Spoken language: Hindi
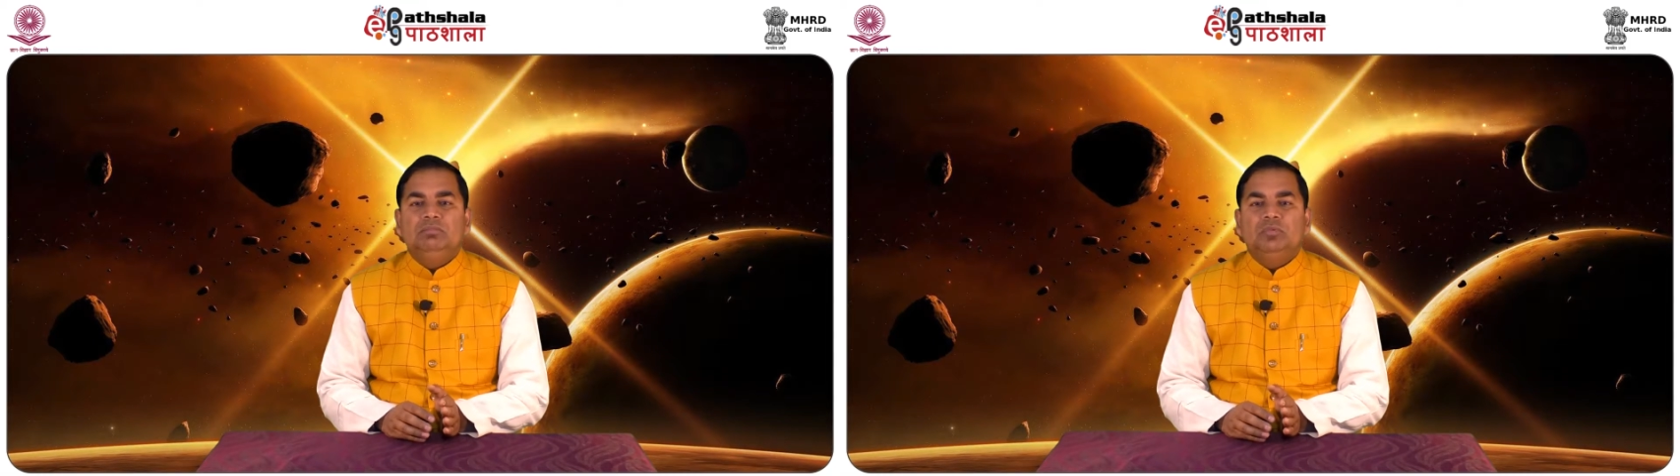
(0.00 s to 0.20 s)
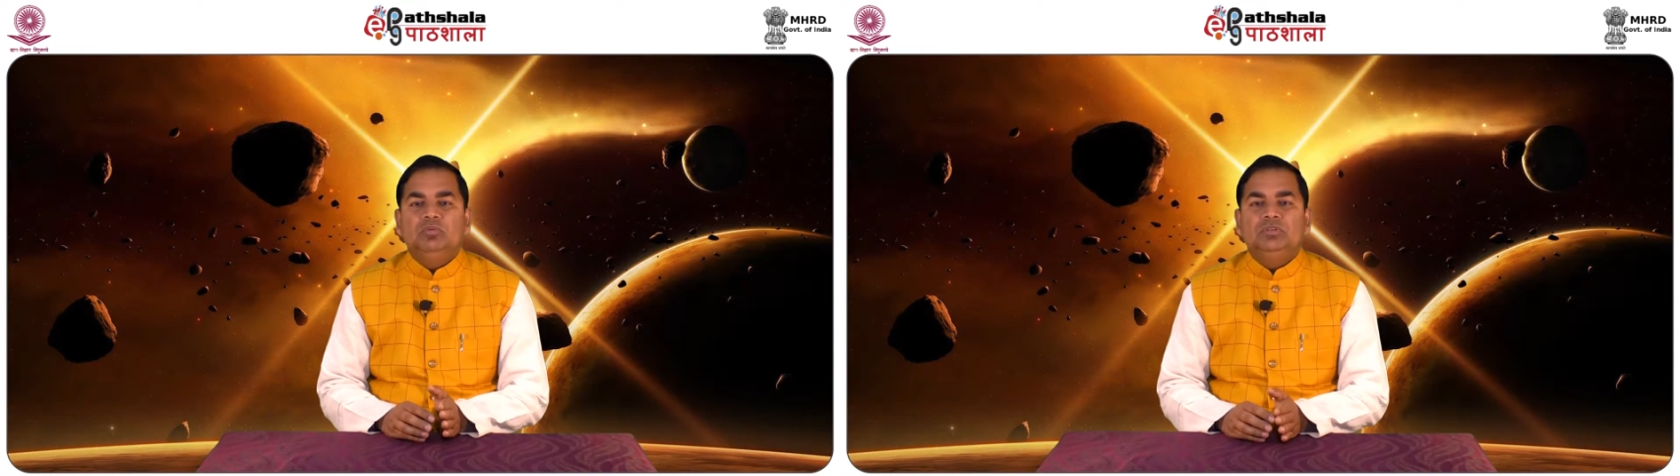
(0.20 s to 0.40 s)

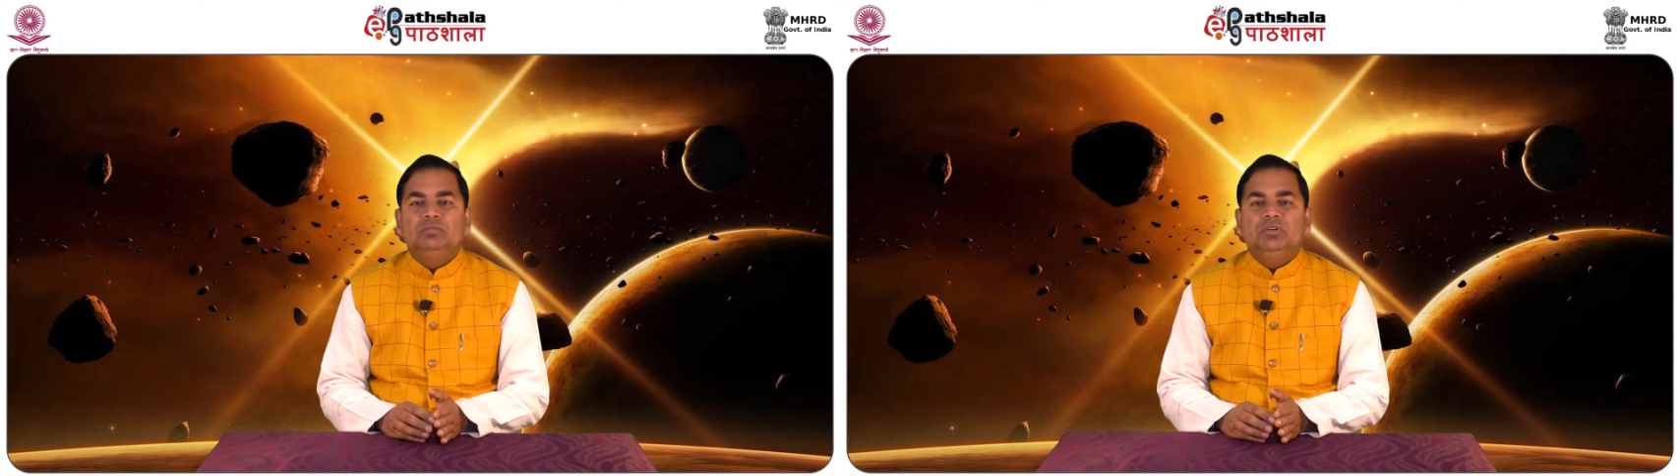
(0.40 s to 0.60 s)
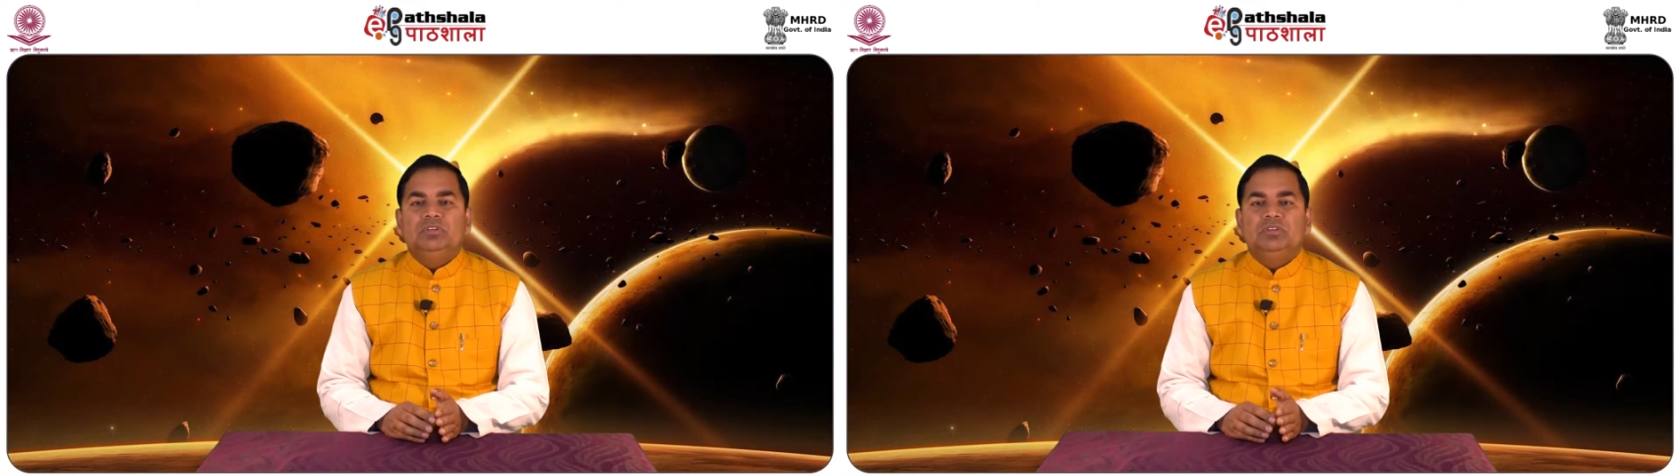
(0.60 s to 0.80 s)
प्रोत
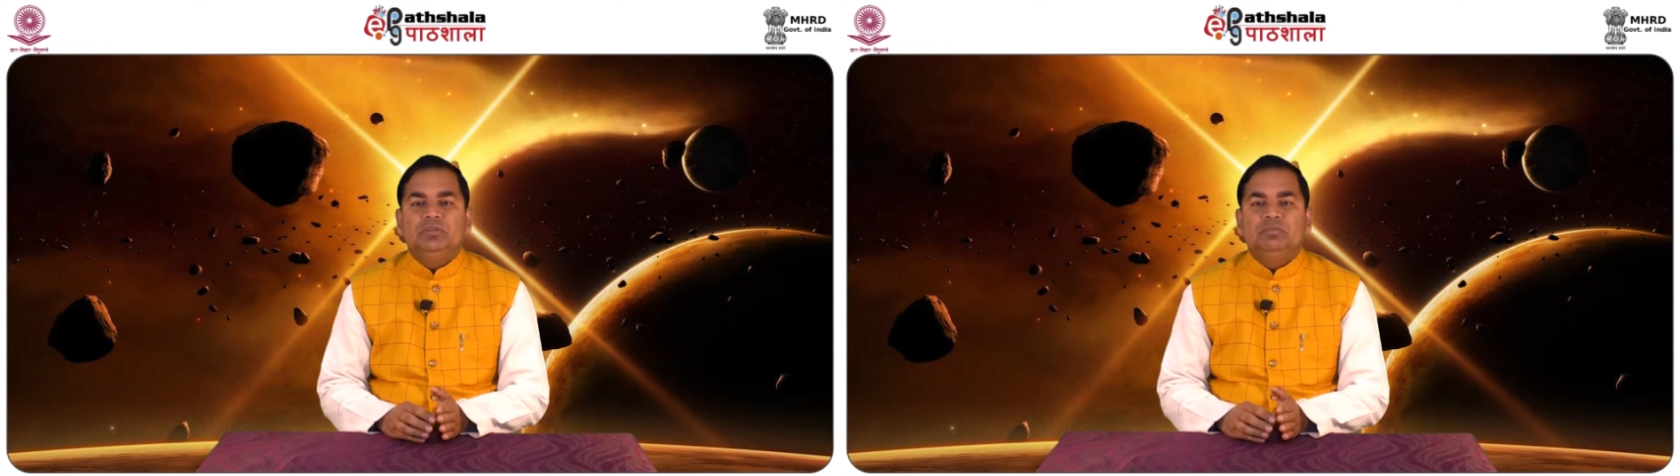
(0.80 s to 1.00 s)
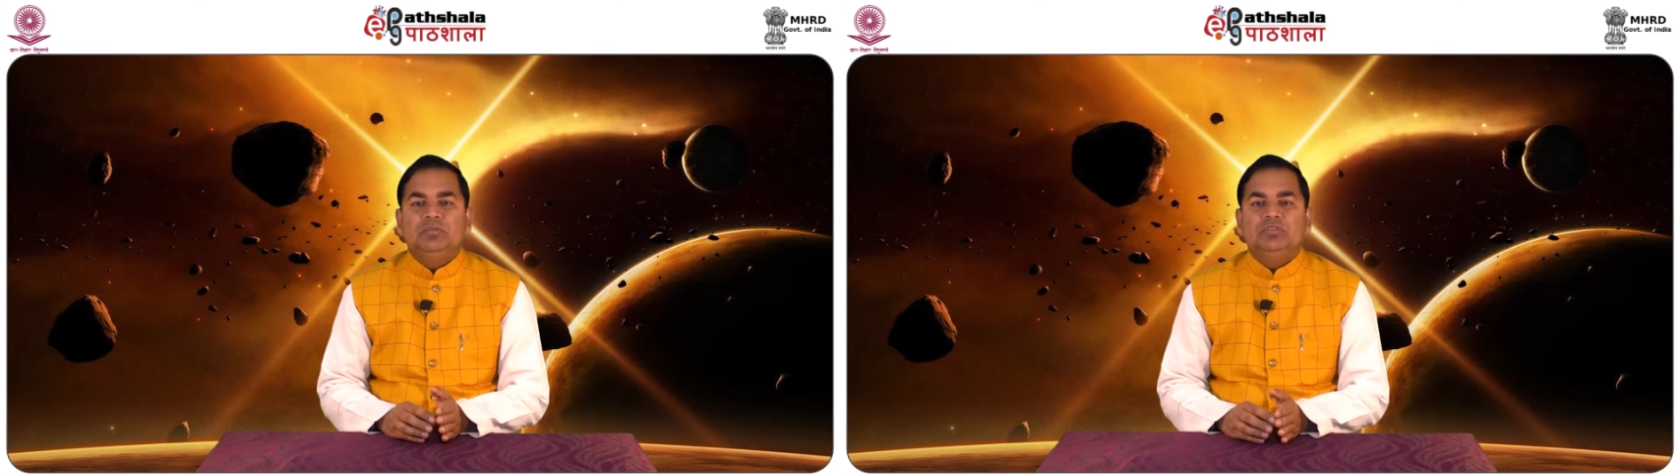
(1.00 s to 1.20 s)

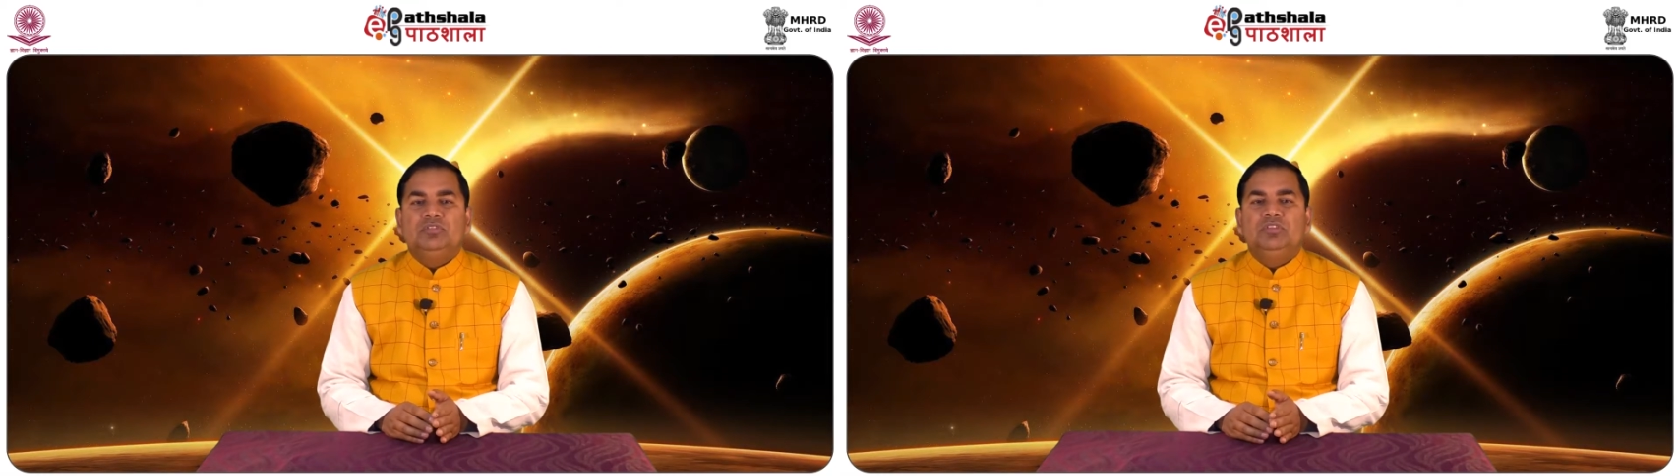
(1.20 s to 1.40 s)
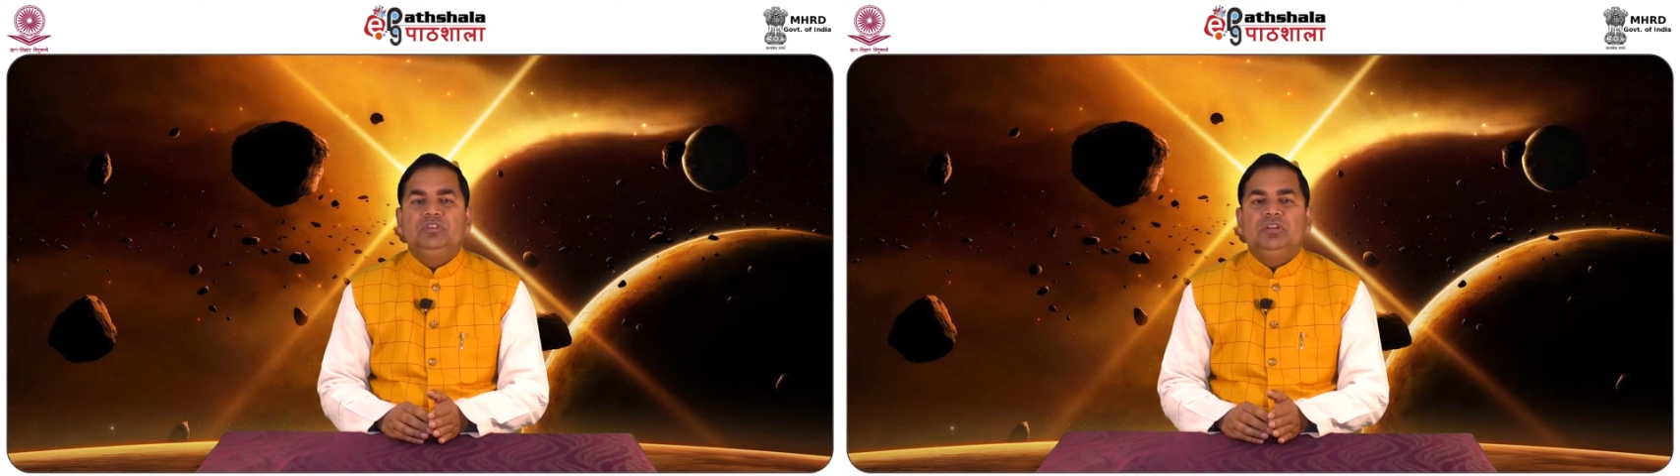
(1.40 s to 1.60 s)
वृत्ते
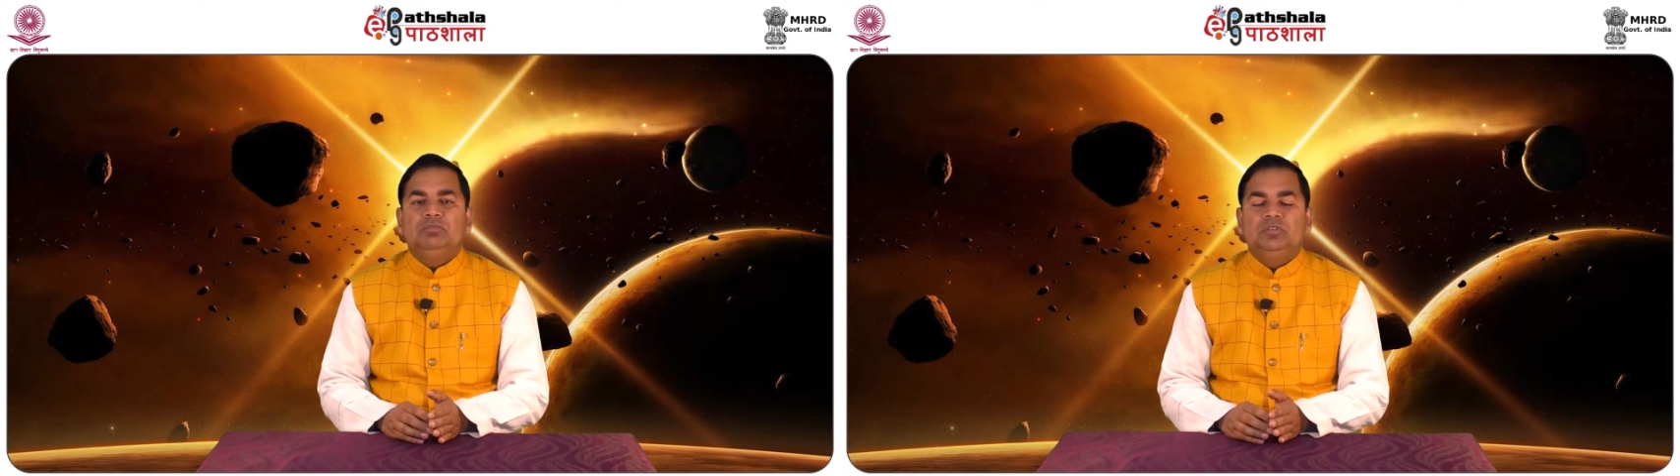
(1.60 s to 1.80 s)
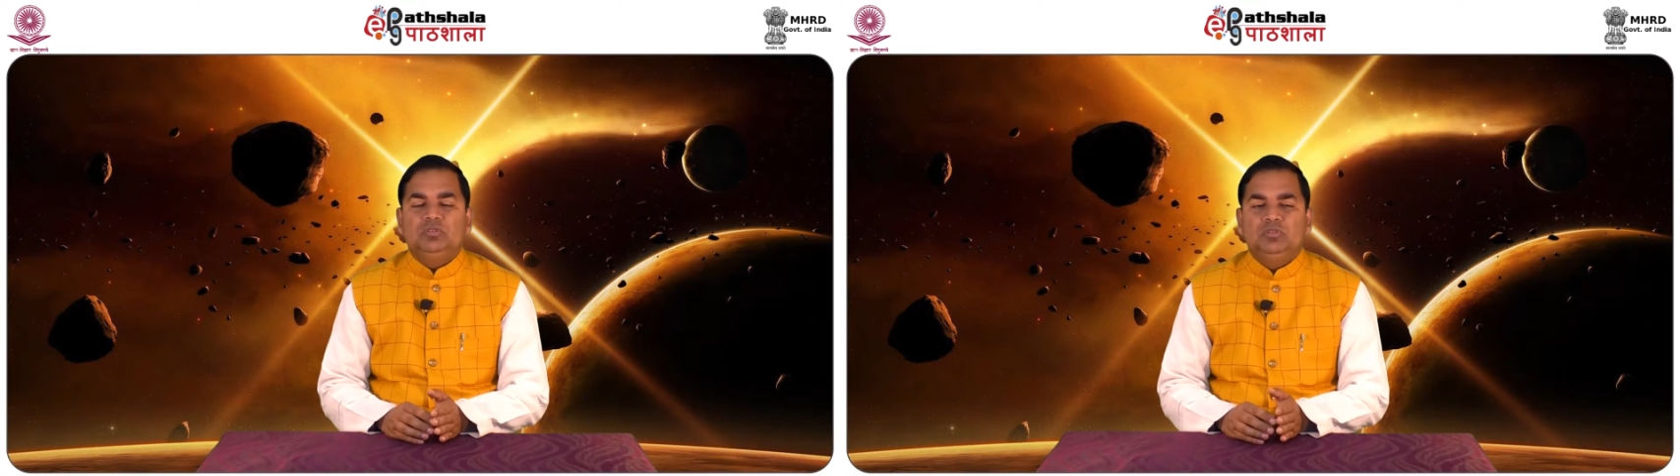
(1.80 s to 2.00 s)

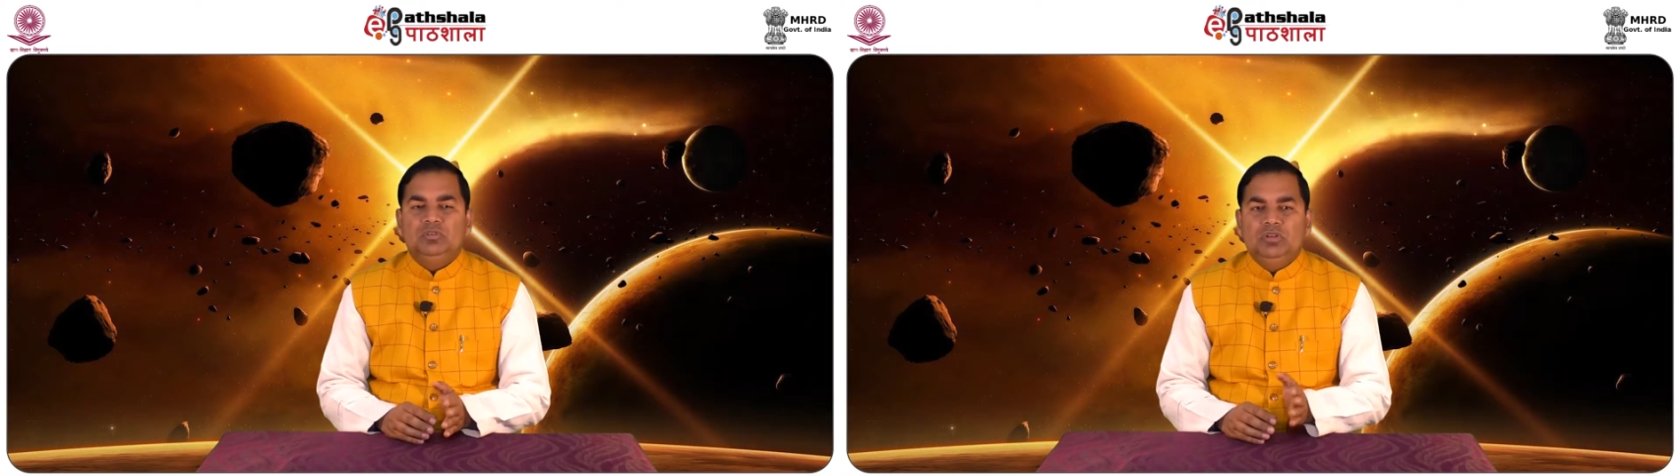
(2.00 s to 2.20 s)
पृष्ठीयरबितो